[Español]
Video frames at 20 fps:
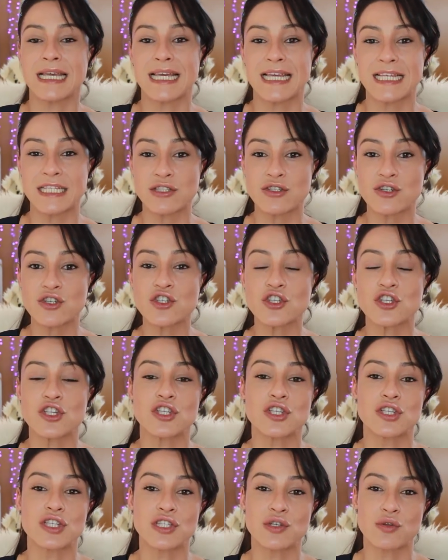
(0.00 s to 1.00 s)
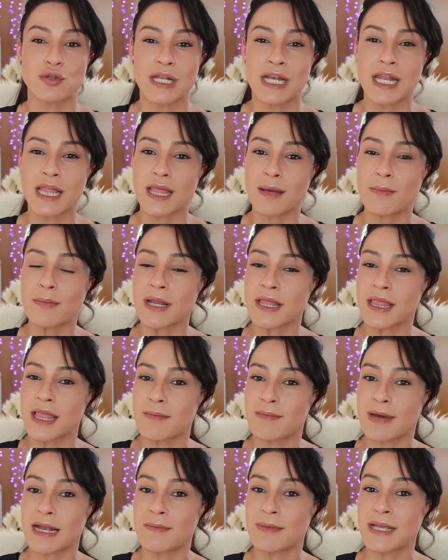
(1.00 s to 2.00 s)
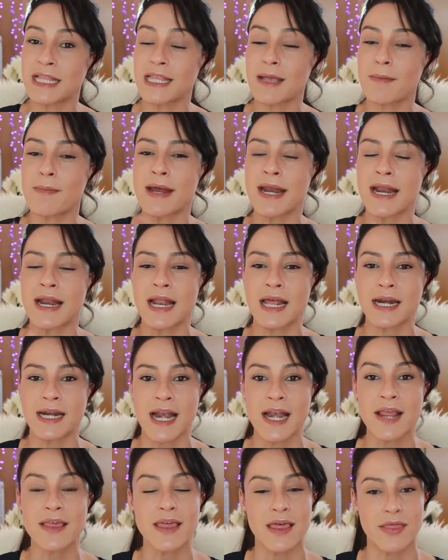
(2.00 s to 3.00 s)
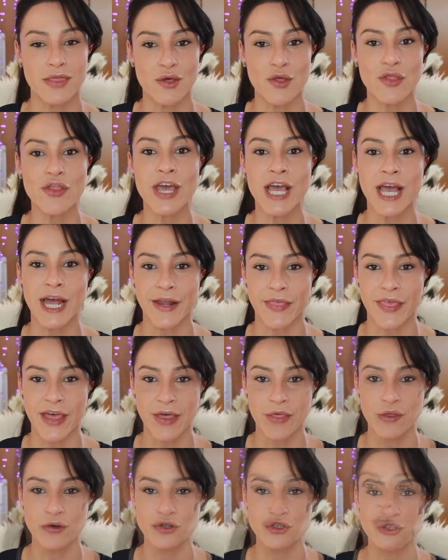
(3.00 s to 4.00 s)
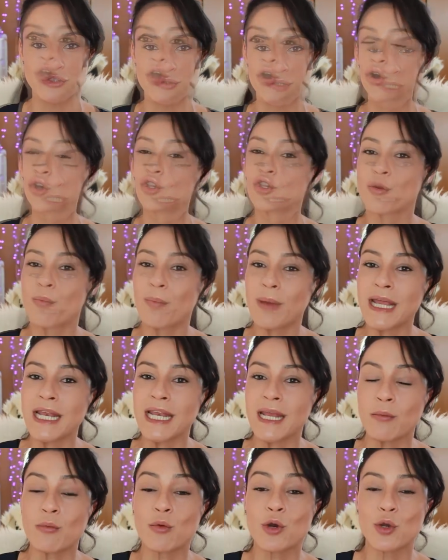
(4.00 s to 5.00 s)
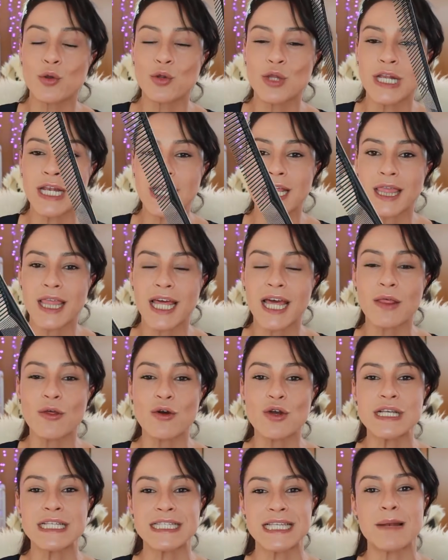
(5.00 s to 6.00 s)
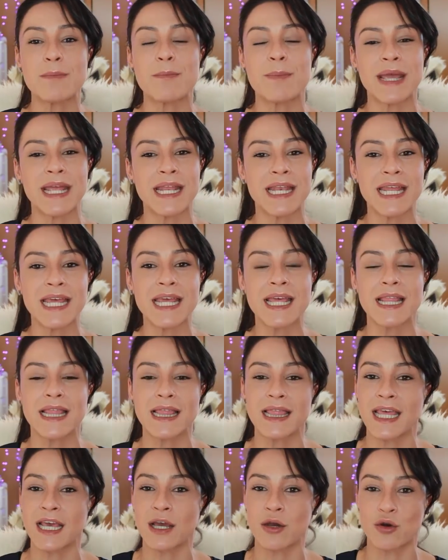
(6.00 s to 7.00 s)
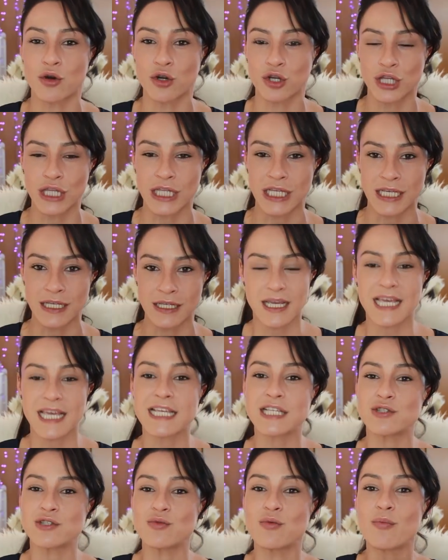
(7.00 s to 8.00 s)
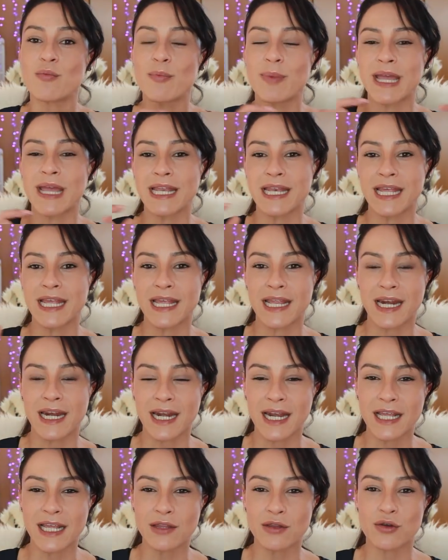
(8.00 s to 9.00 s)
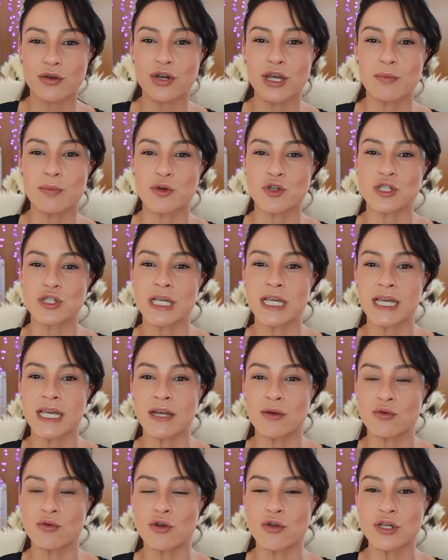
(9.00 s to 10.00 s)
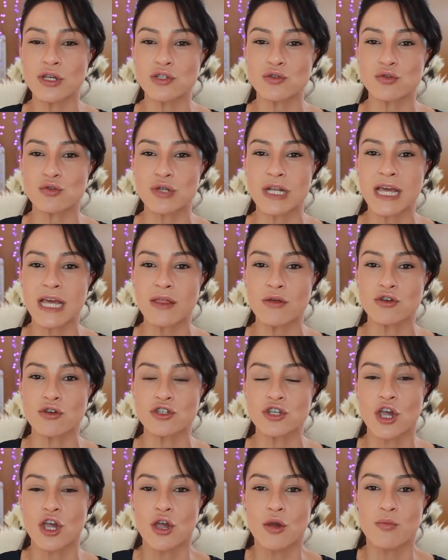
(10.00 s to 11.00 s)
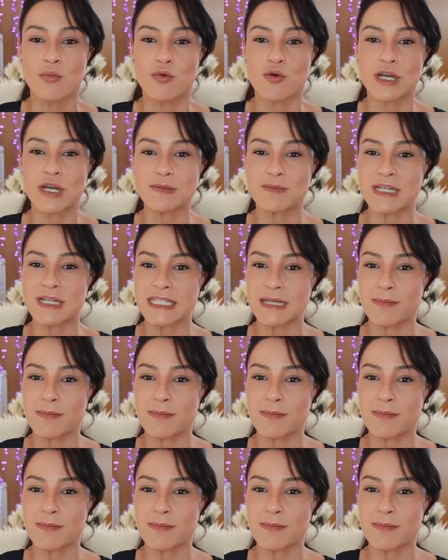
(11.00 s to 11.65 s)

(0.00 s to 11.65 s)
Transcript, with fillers: estos se utilizan principalmente para la realización de cardados. Otro peine muy utilizado es el peine de corte, que es un peine recto que posee en uno de sus lados púas más